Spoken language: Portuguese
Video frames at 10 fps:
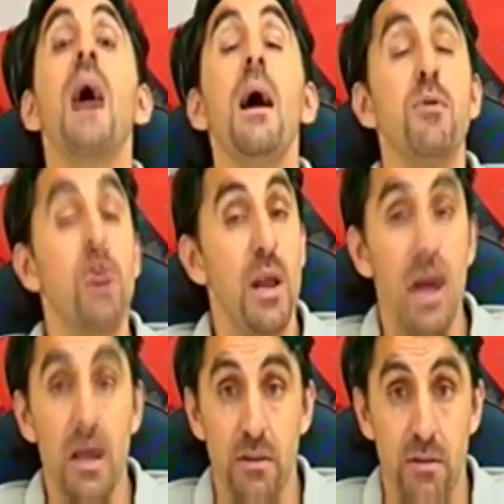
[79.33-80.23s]

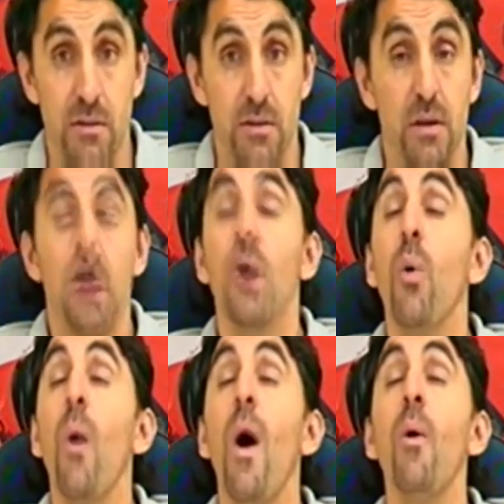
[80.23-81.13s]
Caminhonetes.
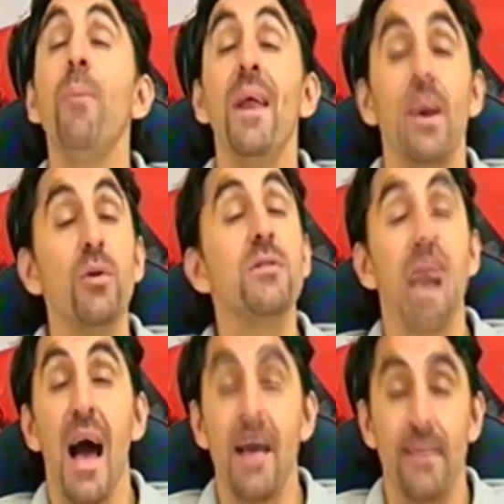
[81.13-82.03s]
Qual pneu
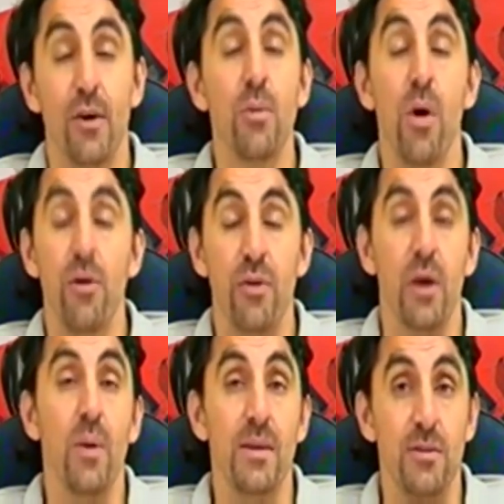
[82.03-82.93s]
desgasta com maior
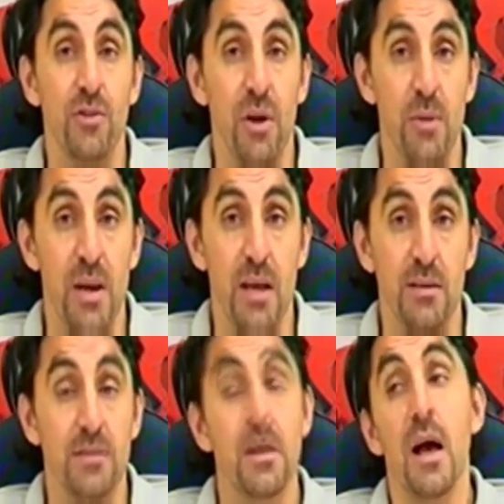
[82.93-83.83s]
frequência de
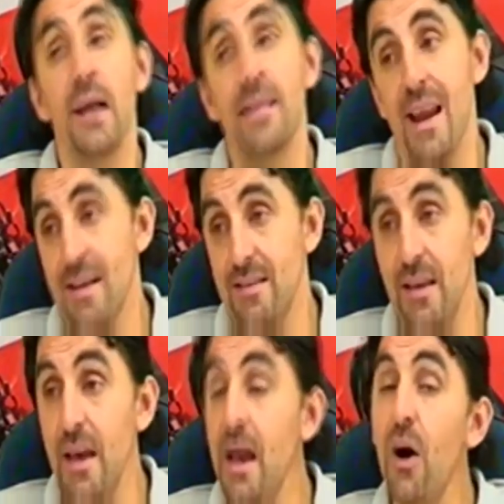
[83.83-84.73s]
caminhonetes?
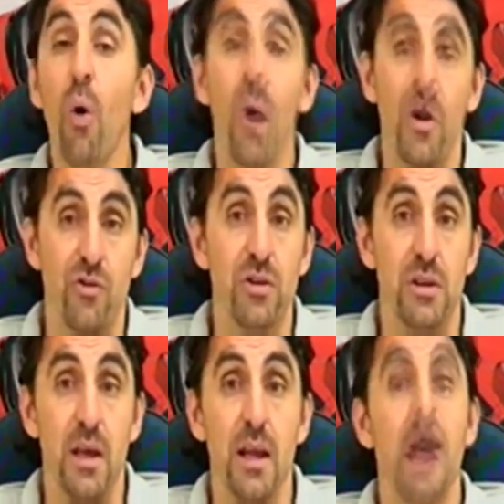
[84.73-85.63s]
Traseira ou a
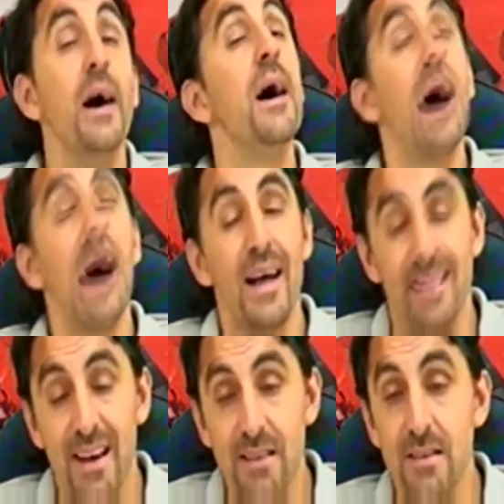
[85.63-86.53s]
dianteira? A
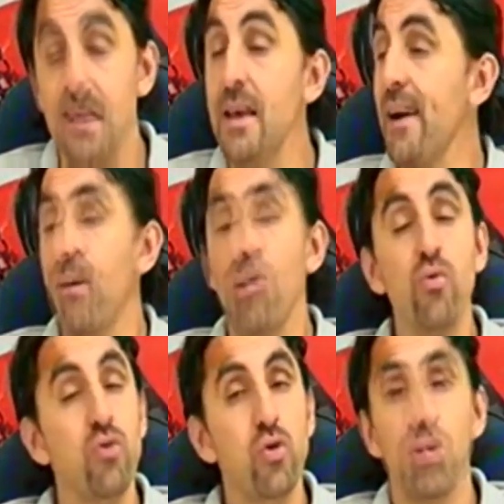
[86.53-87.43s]
traseira,
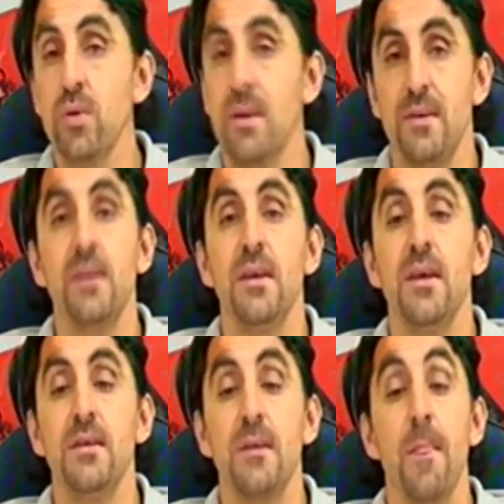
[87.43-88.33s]
com toda
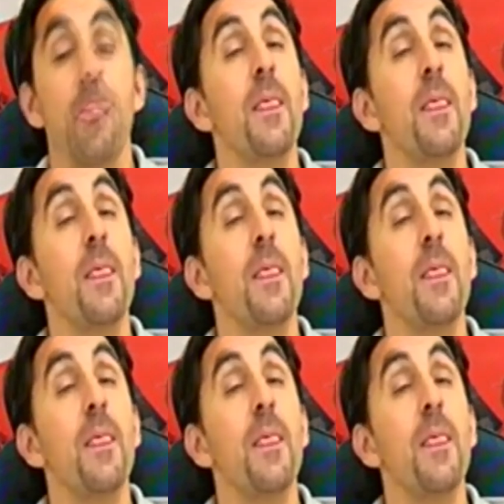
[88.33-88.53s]
certeza.